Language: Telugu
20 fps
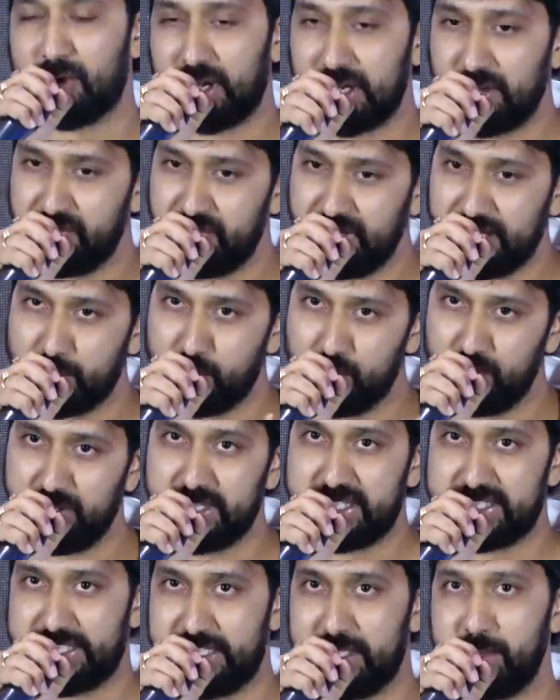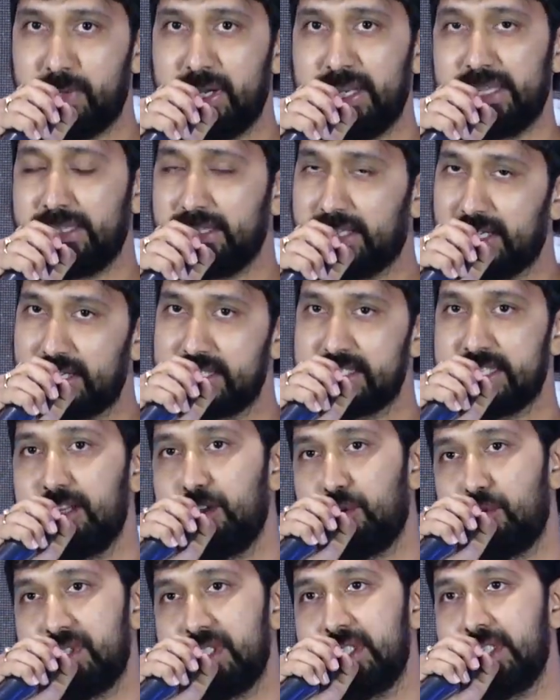వన్ వీక్ ముందు ఈ సినిమా ఇంత
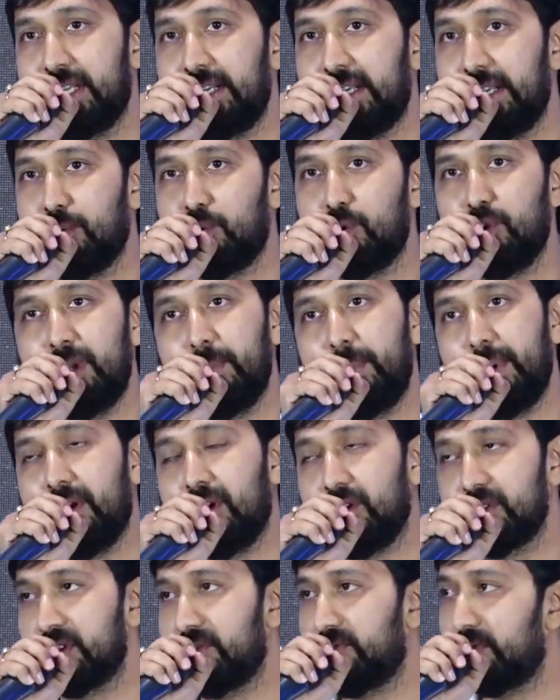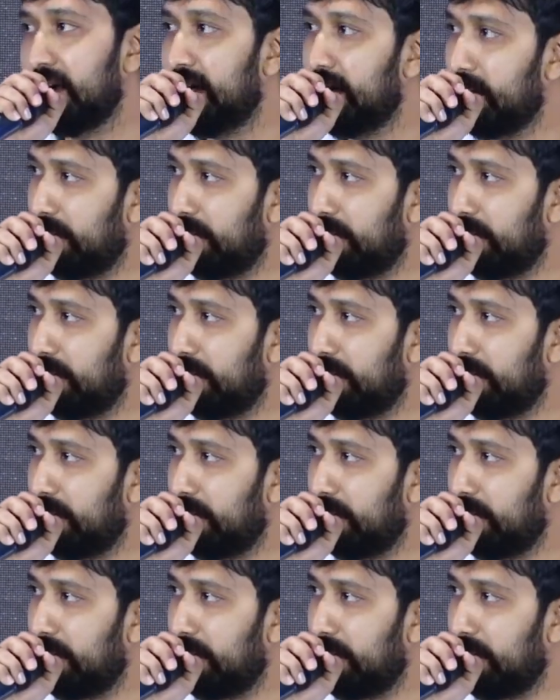రిజల్ట్ వచ్చిందంటే ఓన్లీ బికాస్ ఆఫ్